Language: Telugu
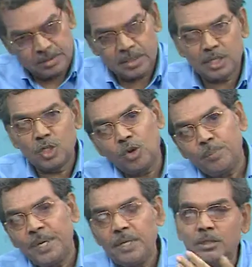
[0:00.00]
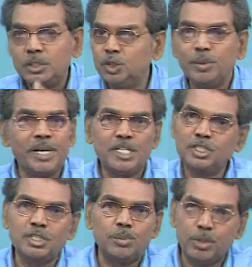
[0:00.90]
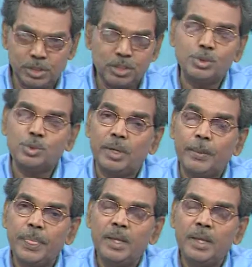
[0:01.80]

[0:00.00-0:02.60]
తర్వాత డెవలప్మెంట్ హ్యూమన్ రిలేషన్స్ అప్రోచ్ అని తీసుకున్నాం